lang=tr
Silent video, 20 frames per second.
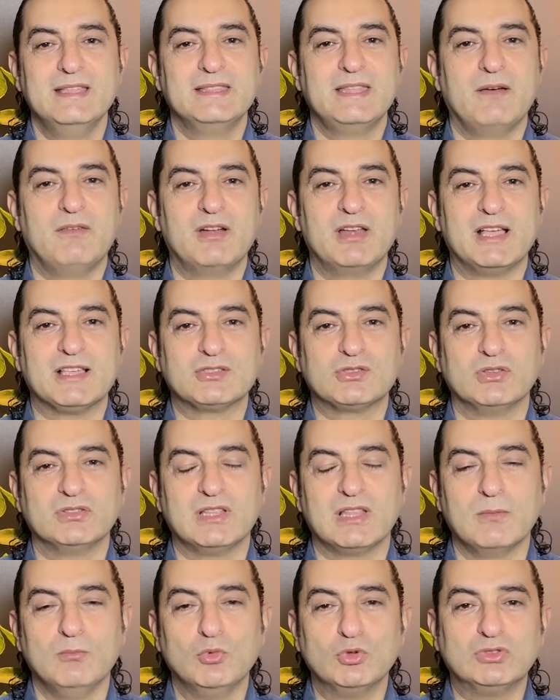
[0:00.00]

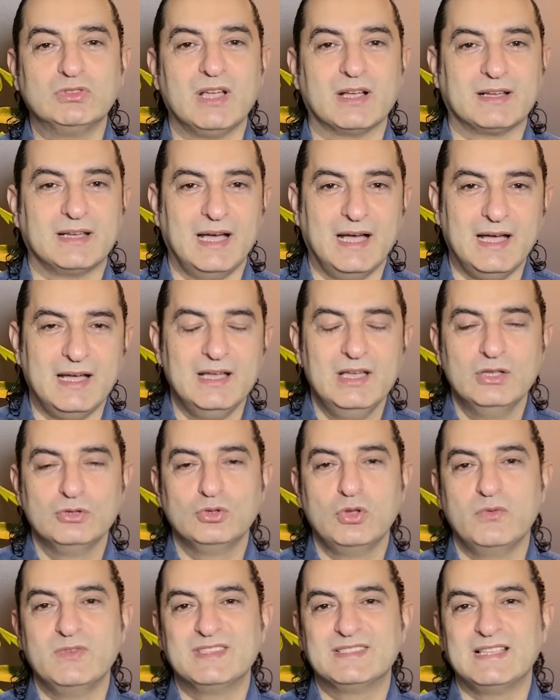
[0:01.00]
devalüasyonda da mutlaka
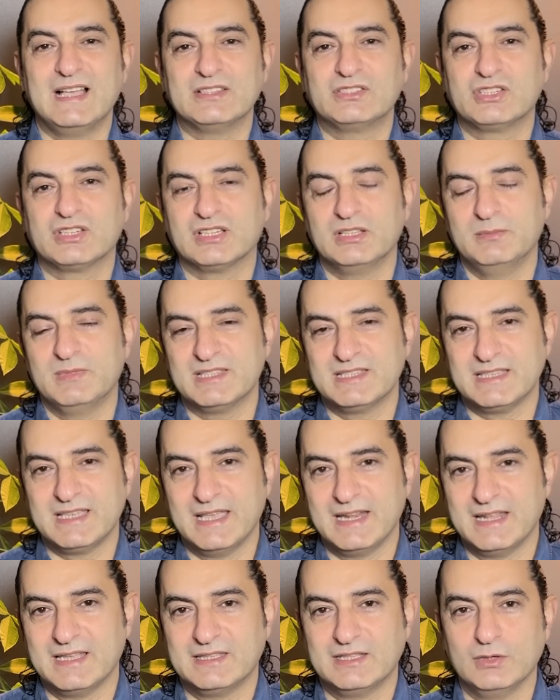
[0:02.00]
dövizden çıkılması
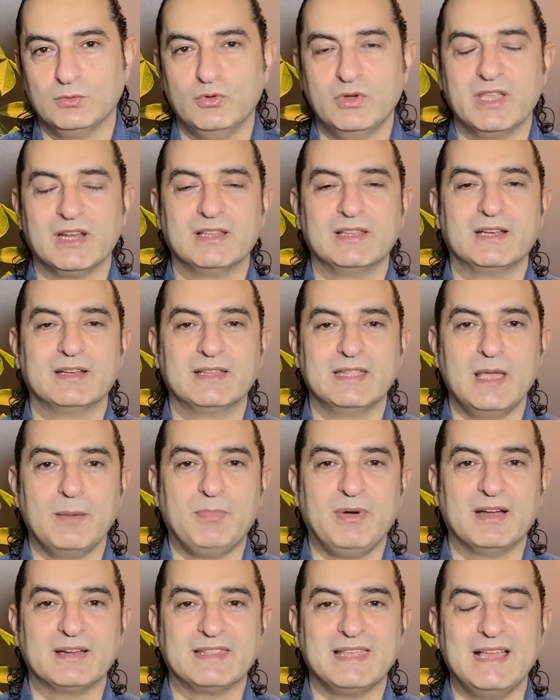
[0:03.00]
gerektiği uyarılarını
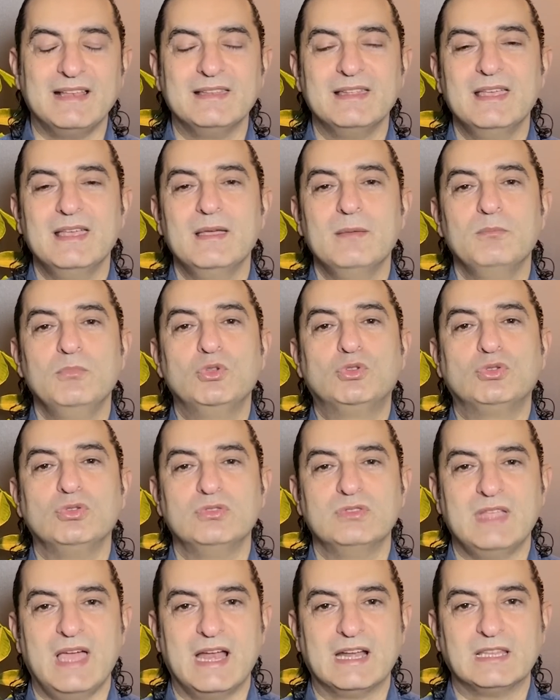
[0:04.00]
yaparken
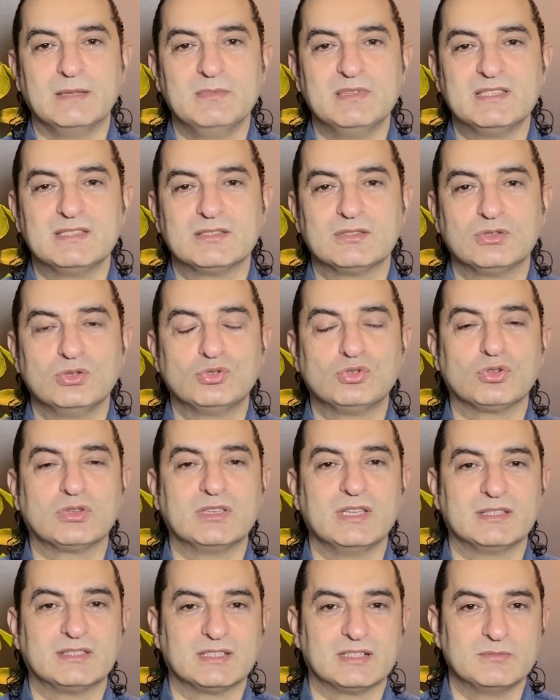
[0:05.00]
bütün derdimiz küçük
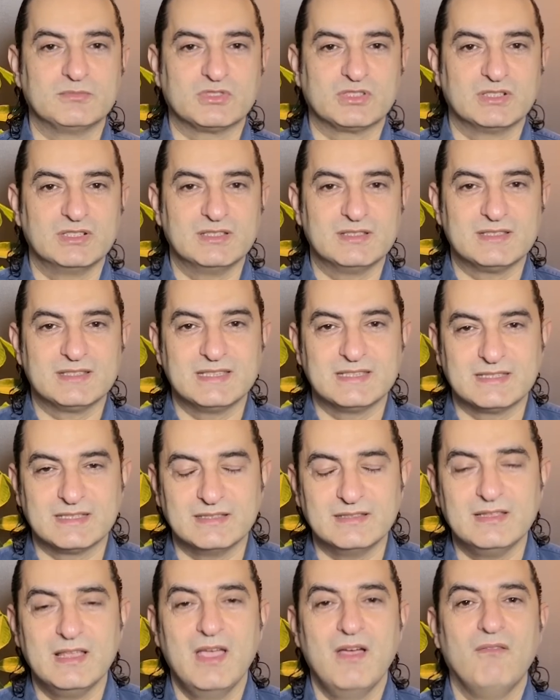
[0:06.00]
yatırımcının
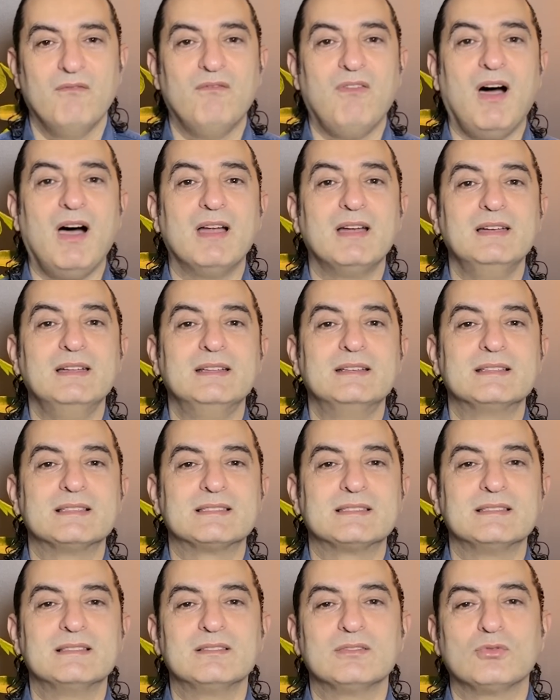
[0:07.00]
sizin
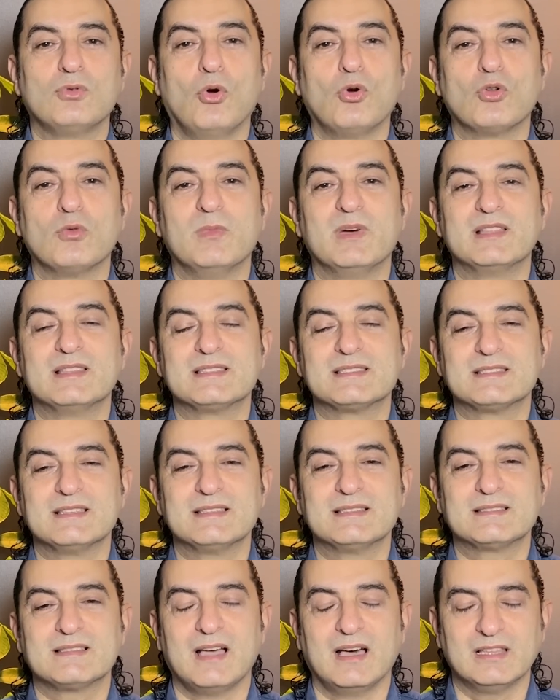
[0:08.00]
varlığınızın korumanızı
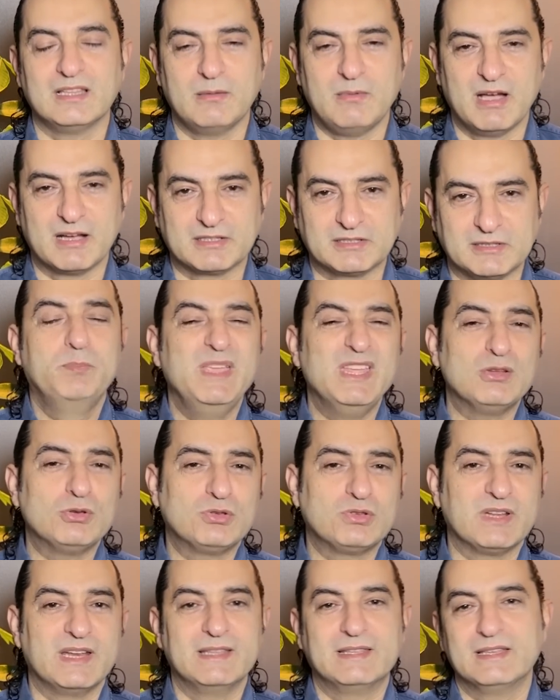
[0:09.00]
sağlamaktır. Bir
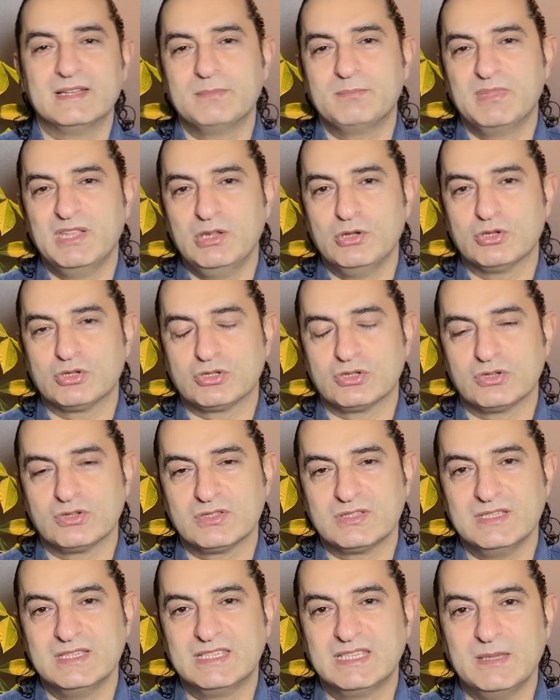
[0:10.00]
süredir
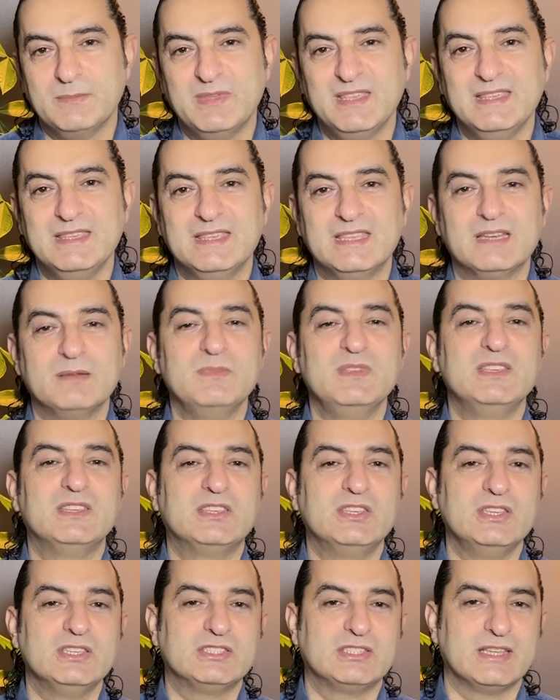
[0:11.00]
biliyorsunuz
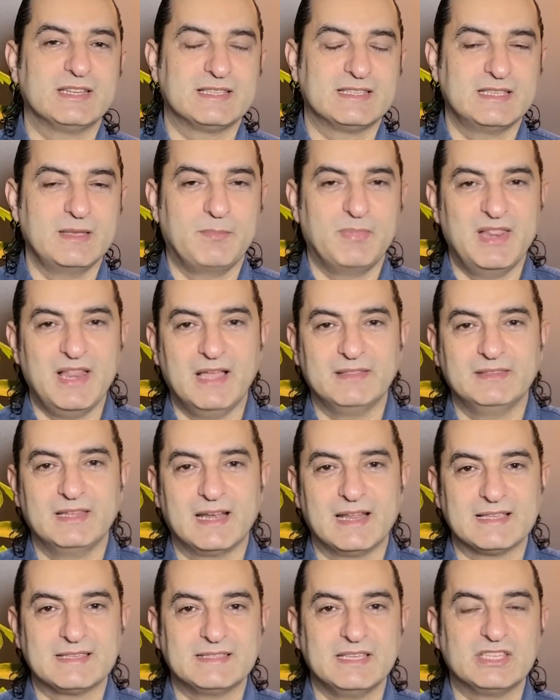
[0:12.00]
2022 içerisinde
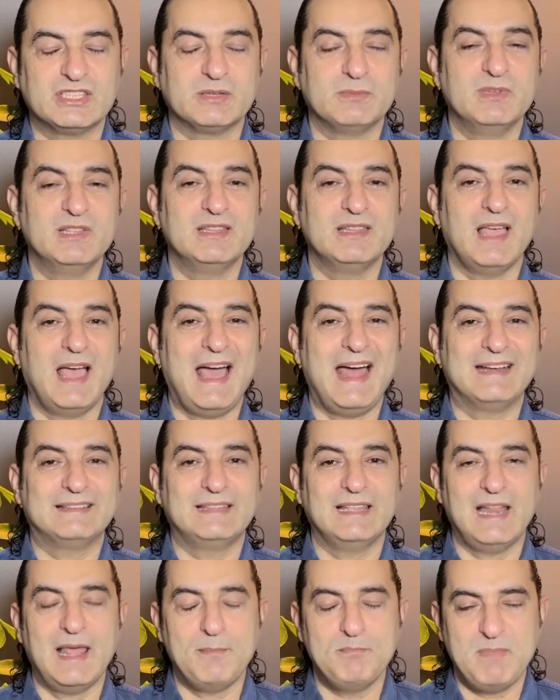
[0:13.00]
planlanan seçimin
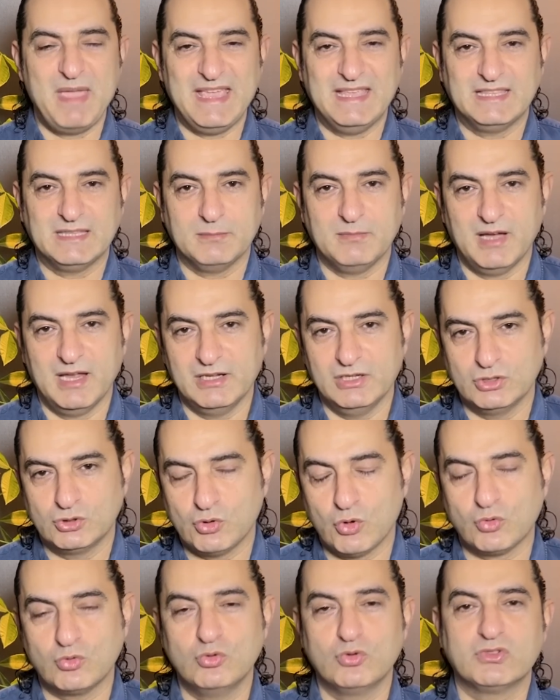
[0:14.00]
ertelenme ihtimalinin
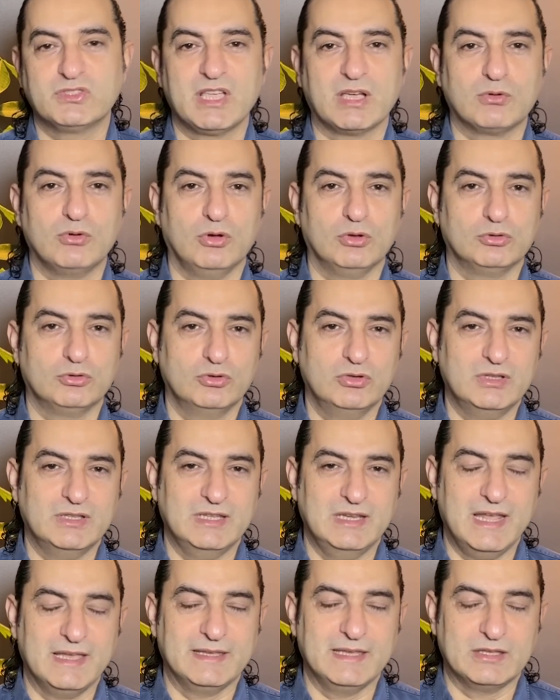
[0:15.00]
çok yüksek olduğunu
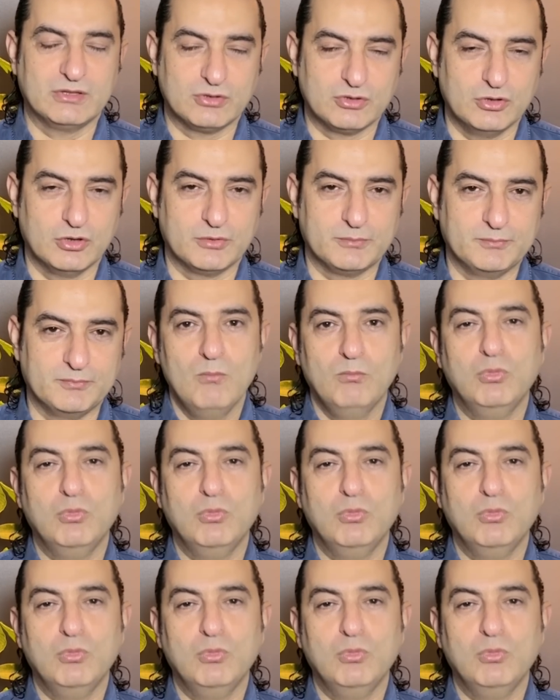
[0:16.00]
dile getiriyorum.